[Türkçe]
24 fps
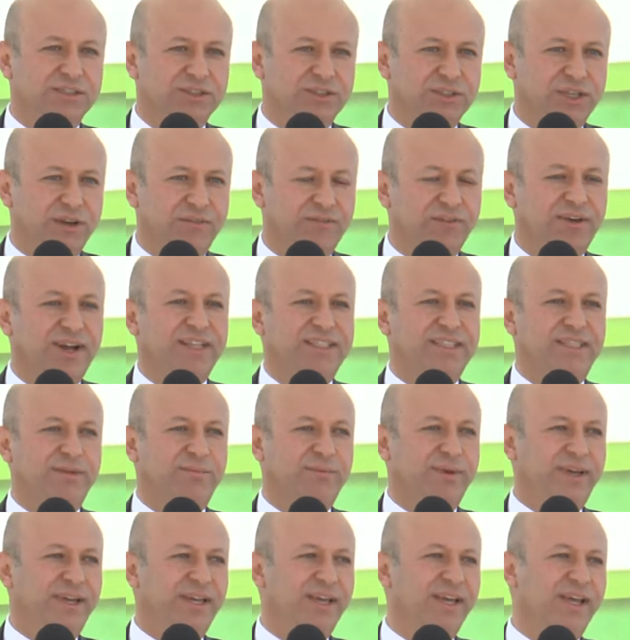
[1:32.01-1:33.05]
şefkat
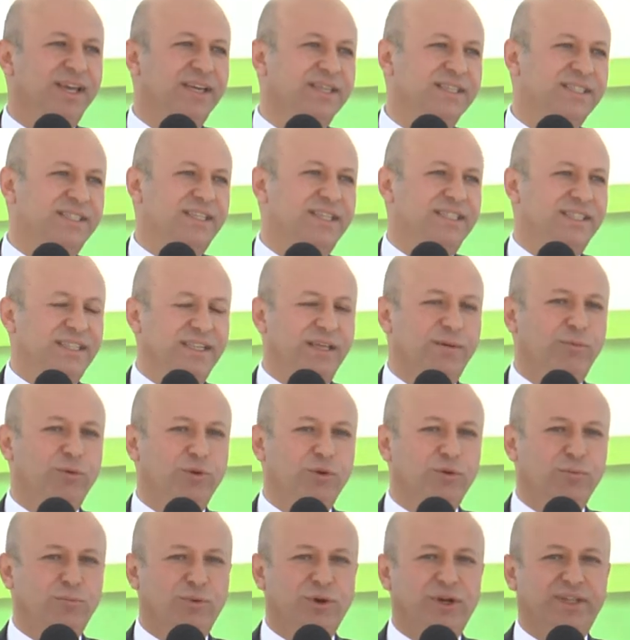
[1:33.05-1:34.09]
gibi sizin de
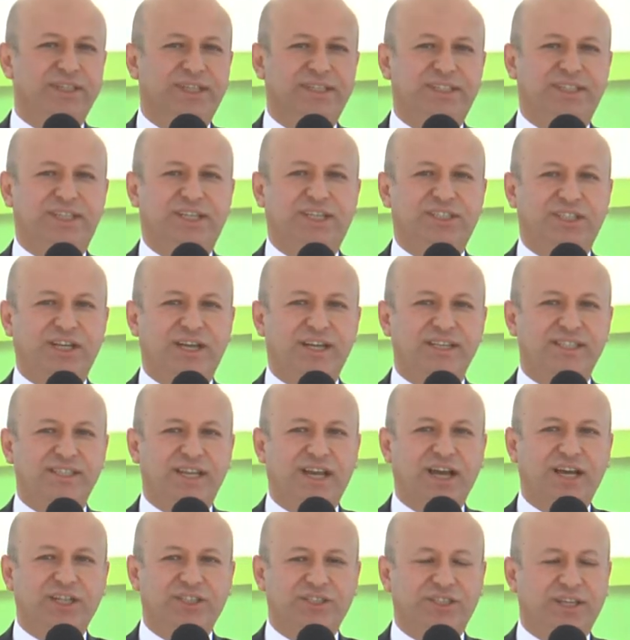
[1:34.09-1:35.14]
bugün burada dikeceğiniz
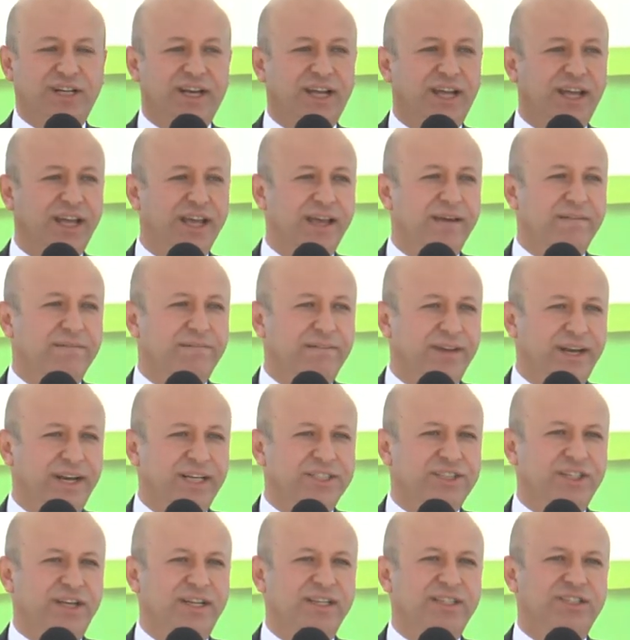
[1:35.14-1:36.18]
ağaçlara
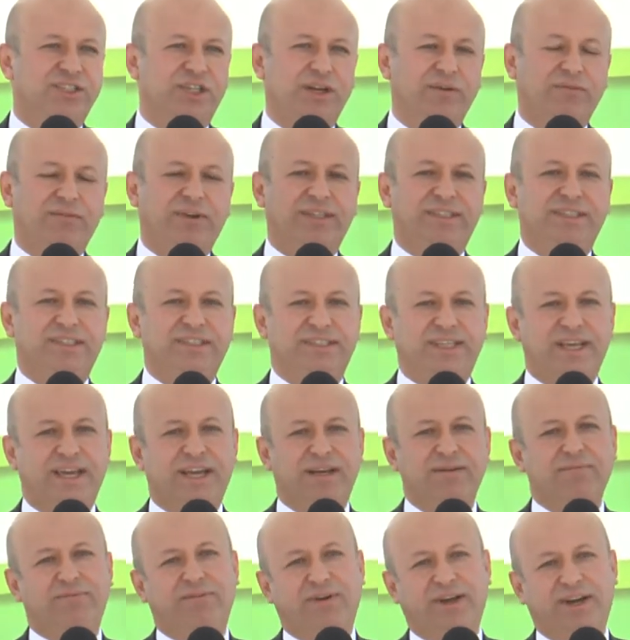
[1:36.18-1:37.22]
vereceğiniz şefkatin
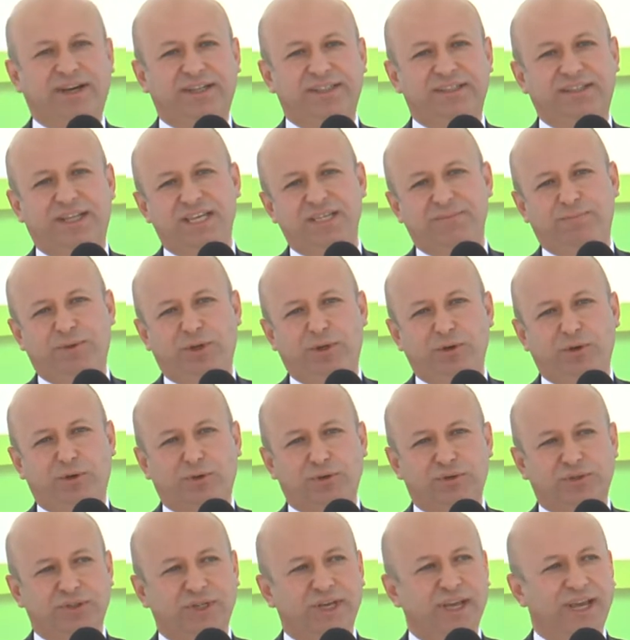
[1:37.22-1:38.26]
değerin farkındayız
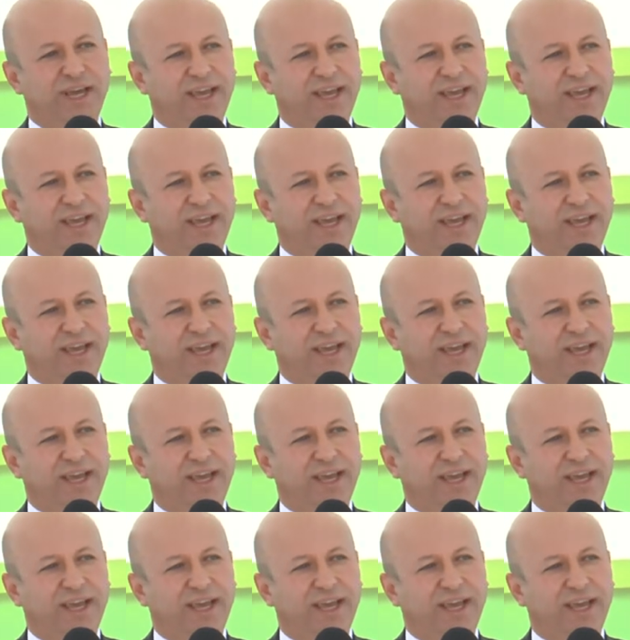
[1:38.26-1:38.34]
biliyoruz.